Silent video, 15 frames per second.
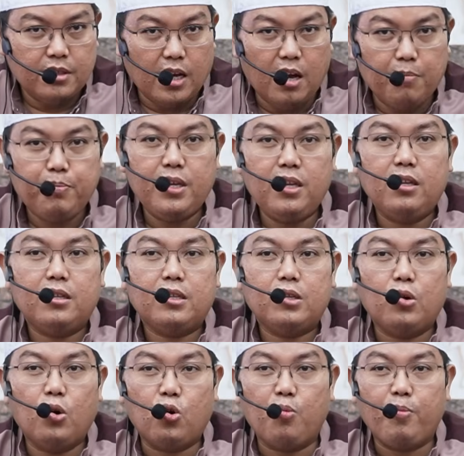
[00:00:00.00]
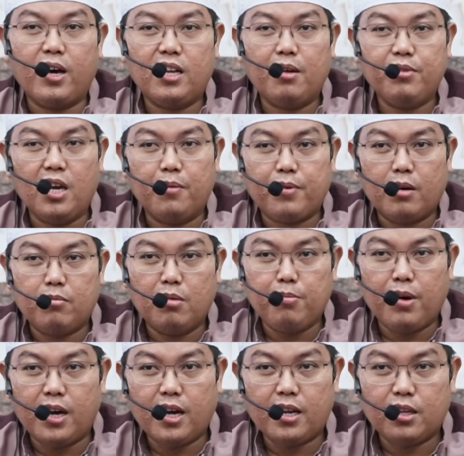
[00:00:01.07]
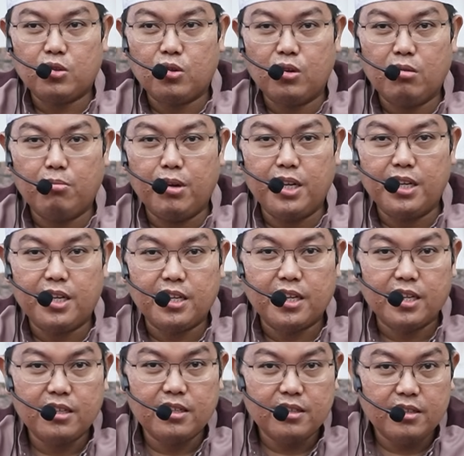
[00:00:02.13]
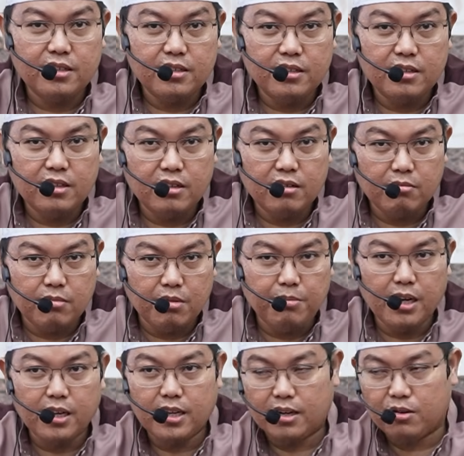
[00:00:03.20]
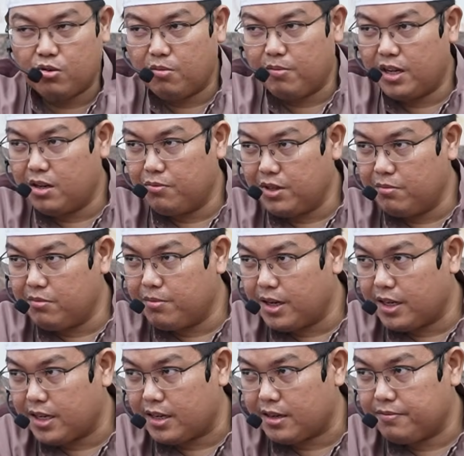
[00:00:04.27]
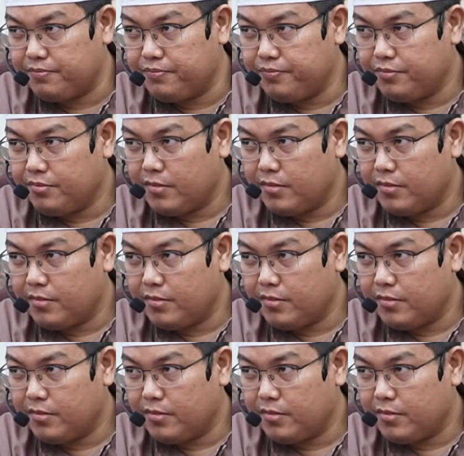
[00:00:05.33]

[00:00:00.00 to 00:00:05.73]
Api hukum alamnya apa? Membakar atau mendinginkan? Membakar. Hukum alamnya membakar.